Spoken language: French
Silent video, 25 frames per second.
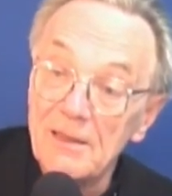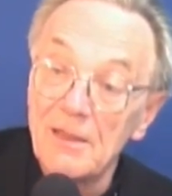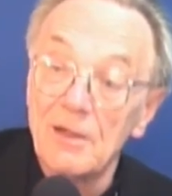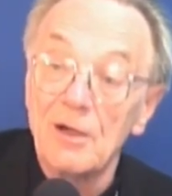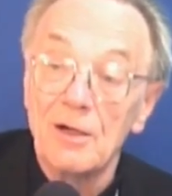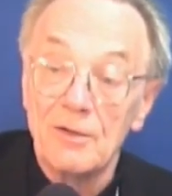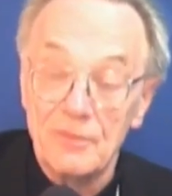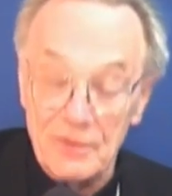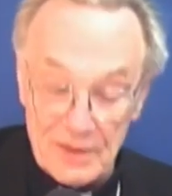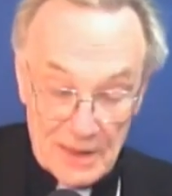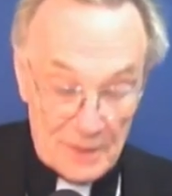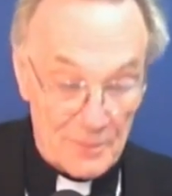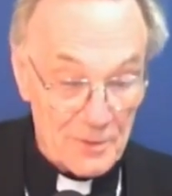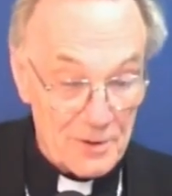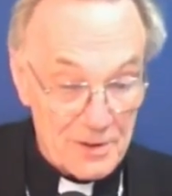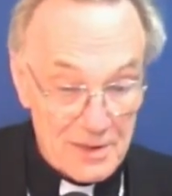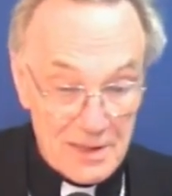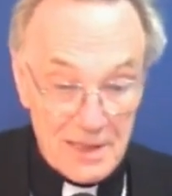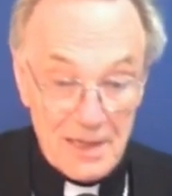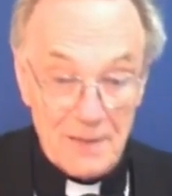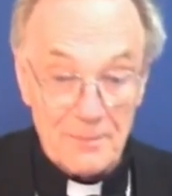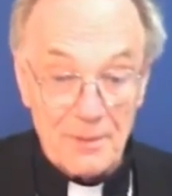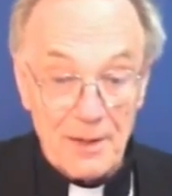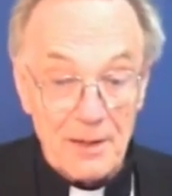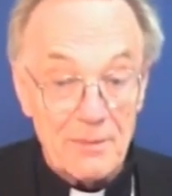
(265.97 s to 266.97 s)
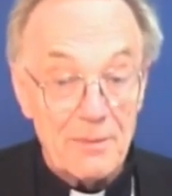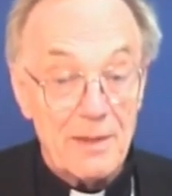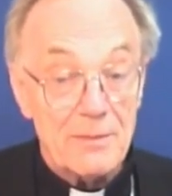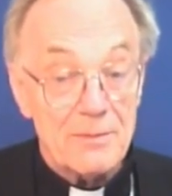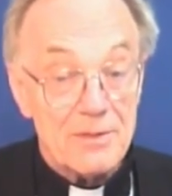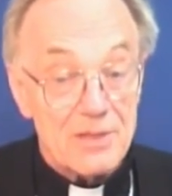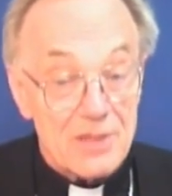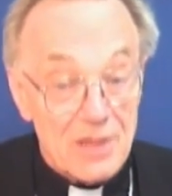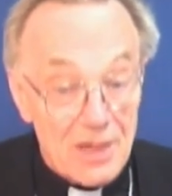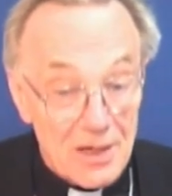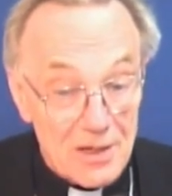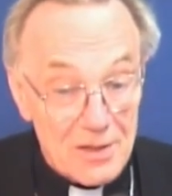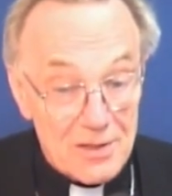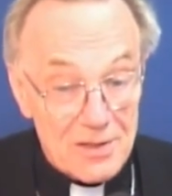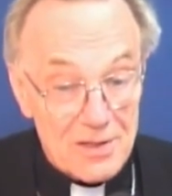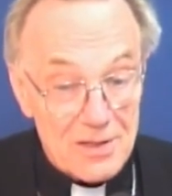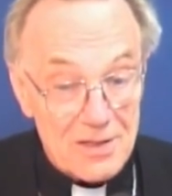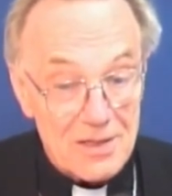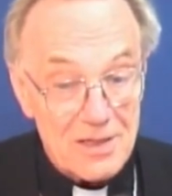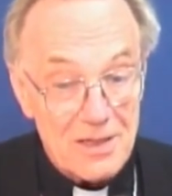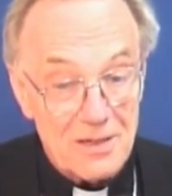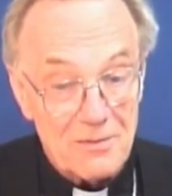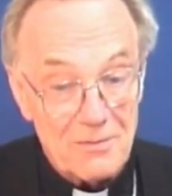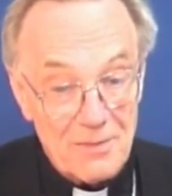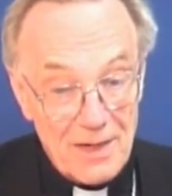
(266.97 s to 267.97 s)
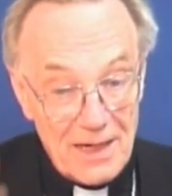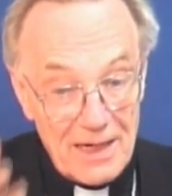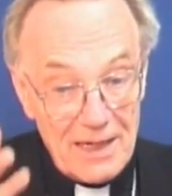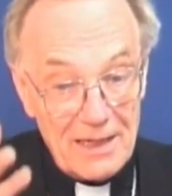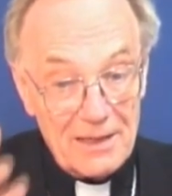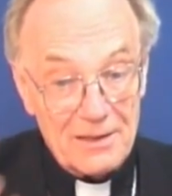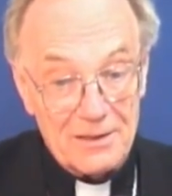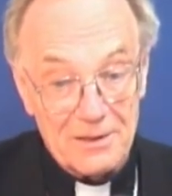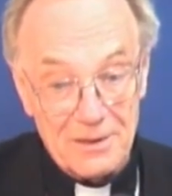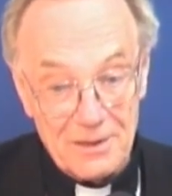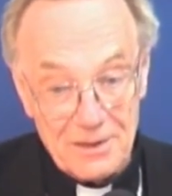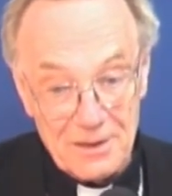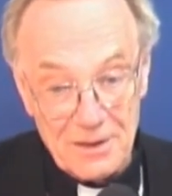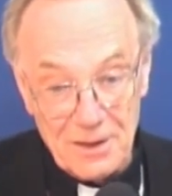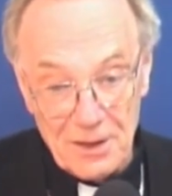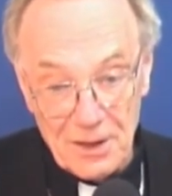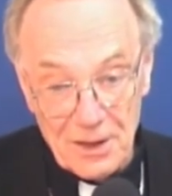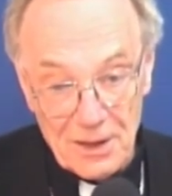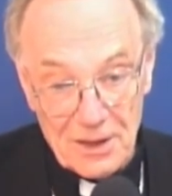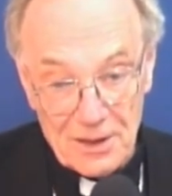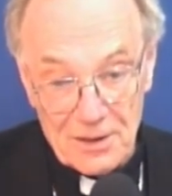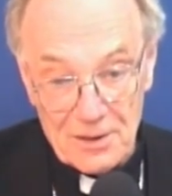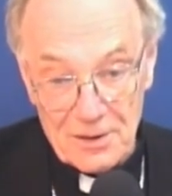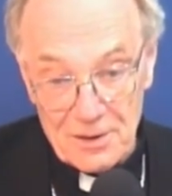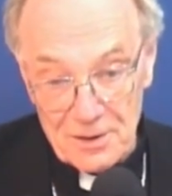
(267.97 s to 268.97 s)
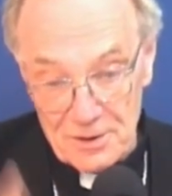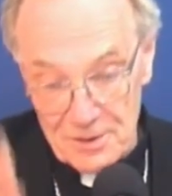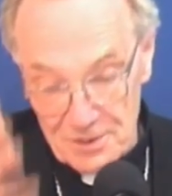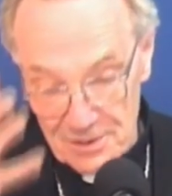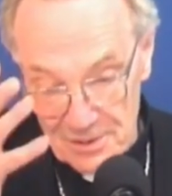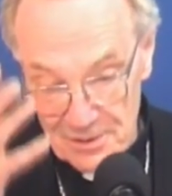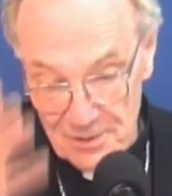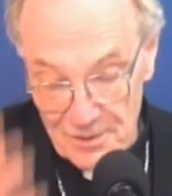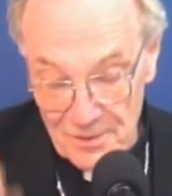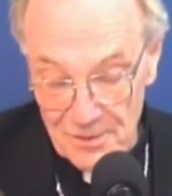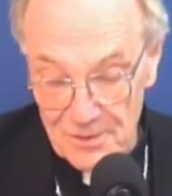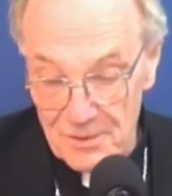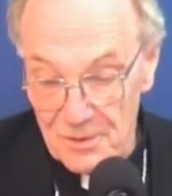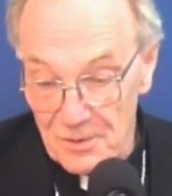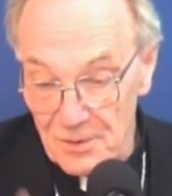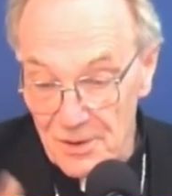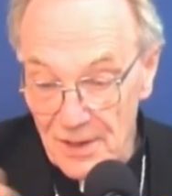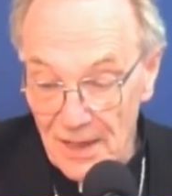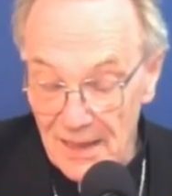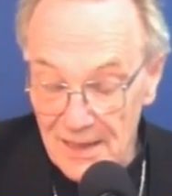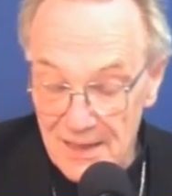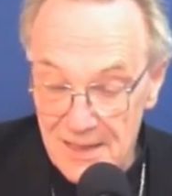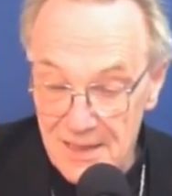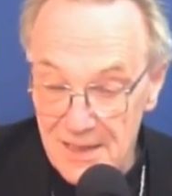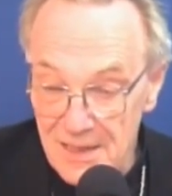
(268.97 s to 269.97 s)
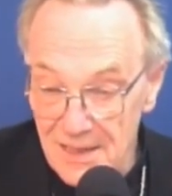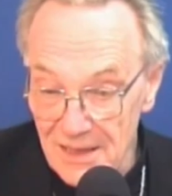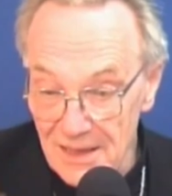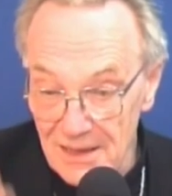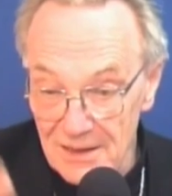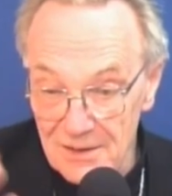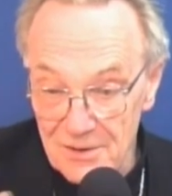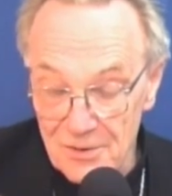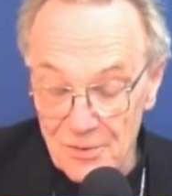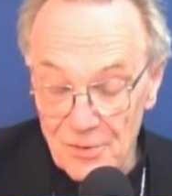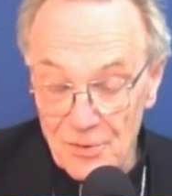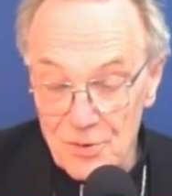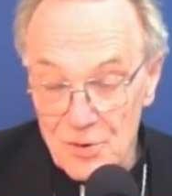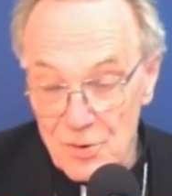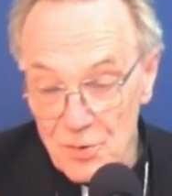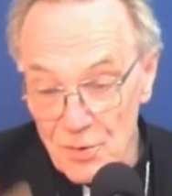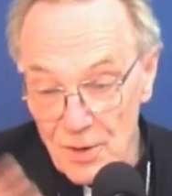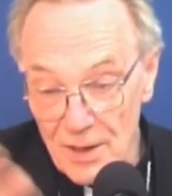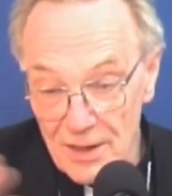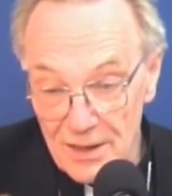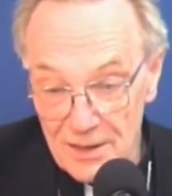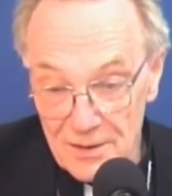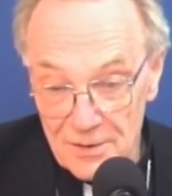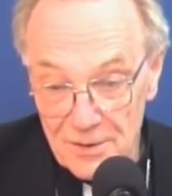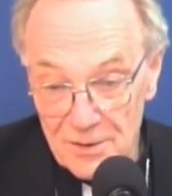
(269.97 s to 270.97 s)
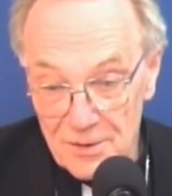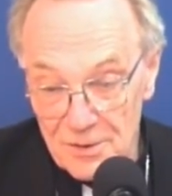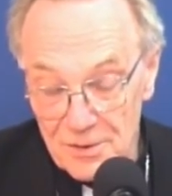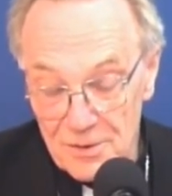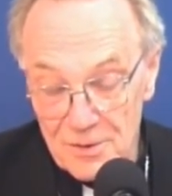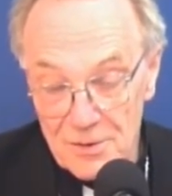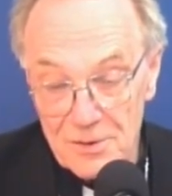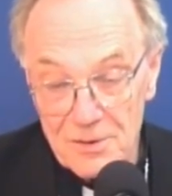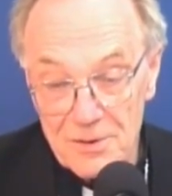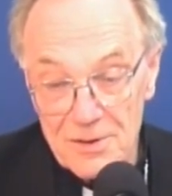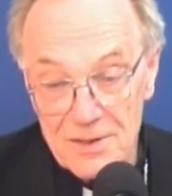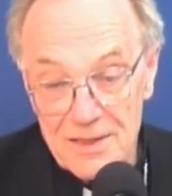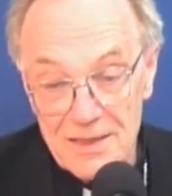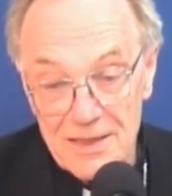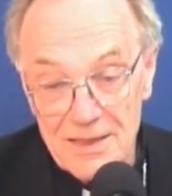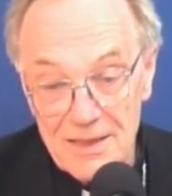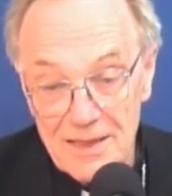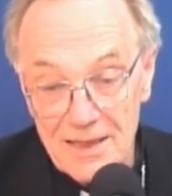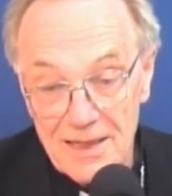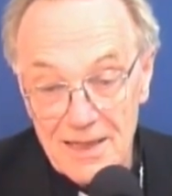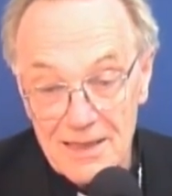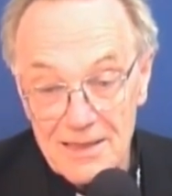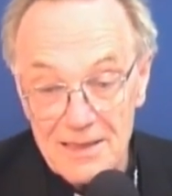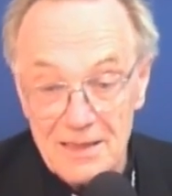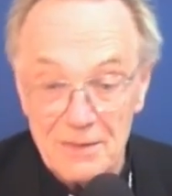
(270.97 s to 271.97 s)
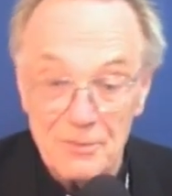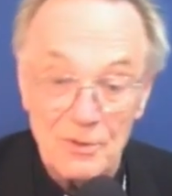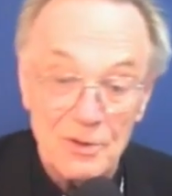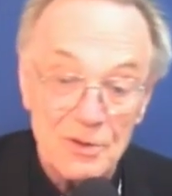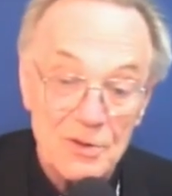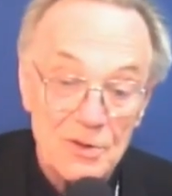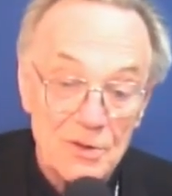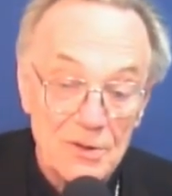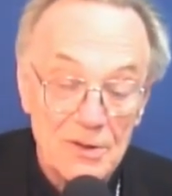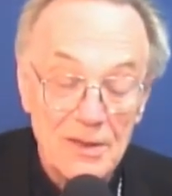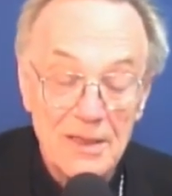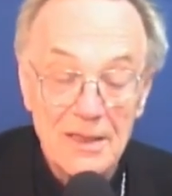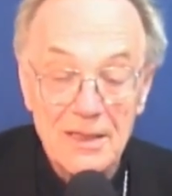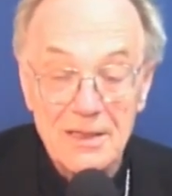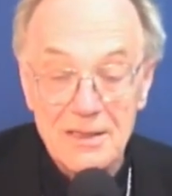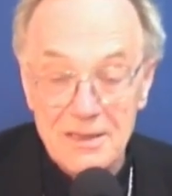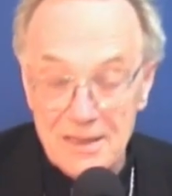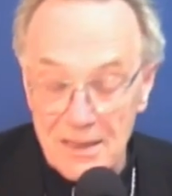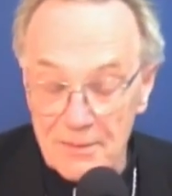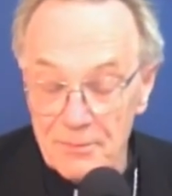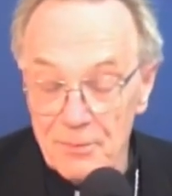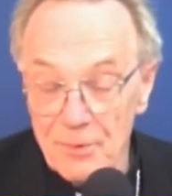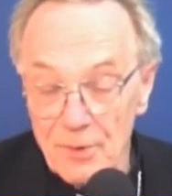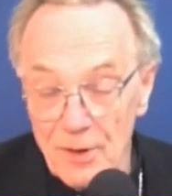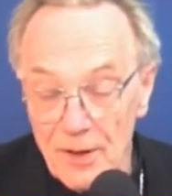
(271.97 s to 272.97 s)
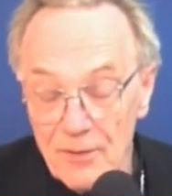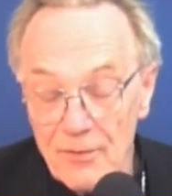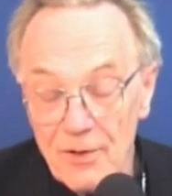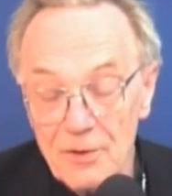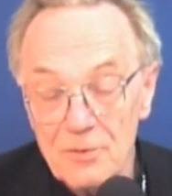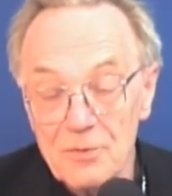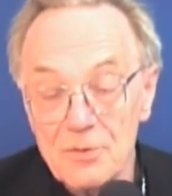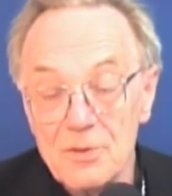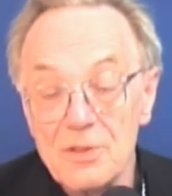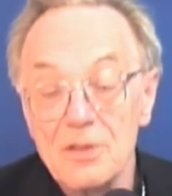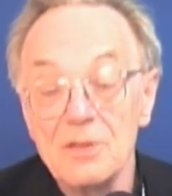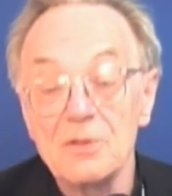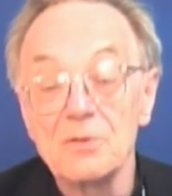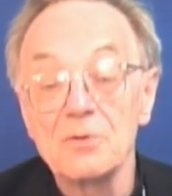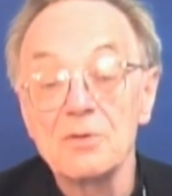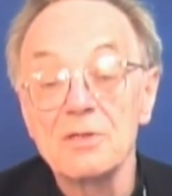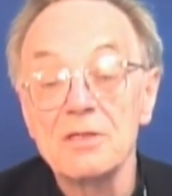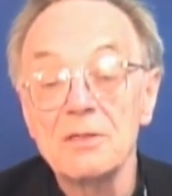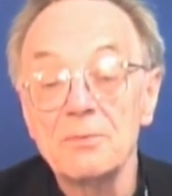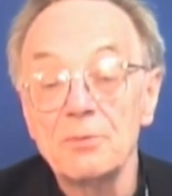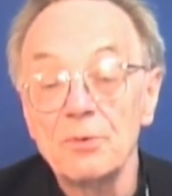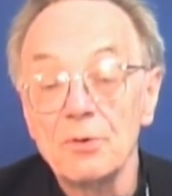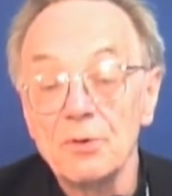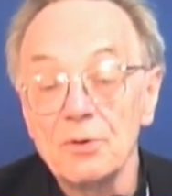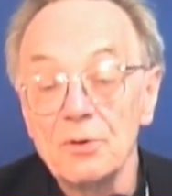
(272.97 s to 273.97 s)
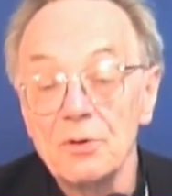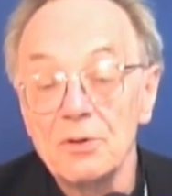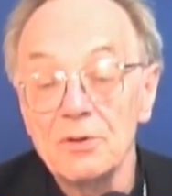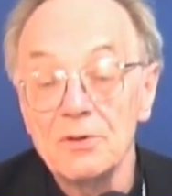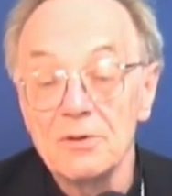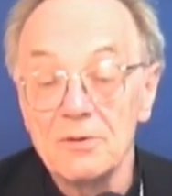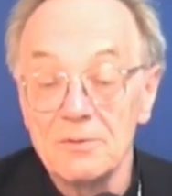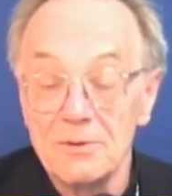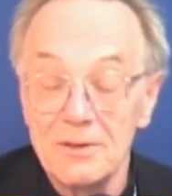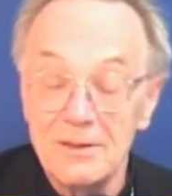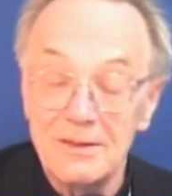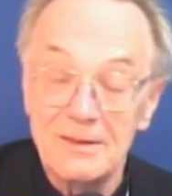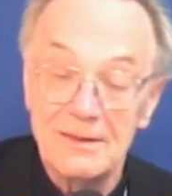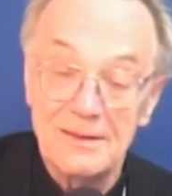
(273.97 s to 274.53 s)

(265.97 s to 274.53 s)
Alors évidemment, ça n'a pas le même sens, mais euh, de, tracer sur soi le, signe des quatre dimensions, ça peut avoir du sens aussi pour d'autres.